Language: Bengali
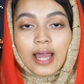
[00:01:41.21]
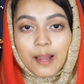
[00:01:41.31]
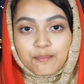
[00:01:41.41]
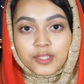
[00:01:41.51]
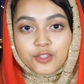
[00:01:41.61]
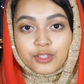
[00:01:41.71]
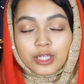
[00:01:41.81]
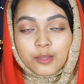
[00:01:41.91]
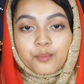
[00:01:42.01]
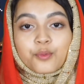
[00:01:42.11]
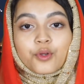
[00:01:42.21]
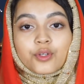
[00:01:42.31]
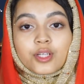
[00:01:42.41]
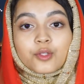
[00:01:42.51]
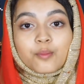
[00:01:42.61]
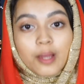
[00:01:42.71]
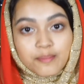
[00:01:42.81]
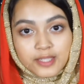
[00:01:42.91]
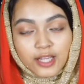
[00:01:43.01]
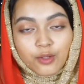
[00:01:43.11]
আপনি যদি প্রকৃত
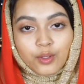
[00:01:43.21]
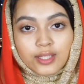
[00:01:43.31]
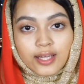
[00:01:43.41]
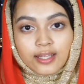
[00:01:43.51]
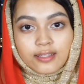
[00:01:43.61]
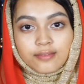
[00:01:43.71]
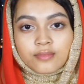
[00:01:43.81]
ব্যবসায়ী হয়ে থাকেন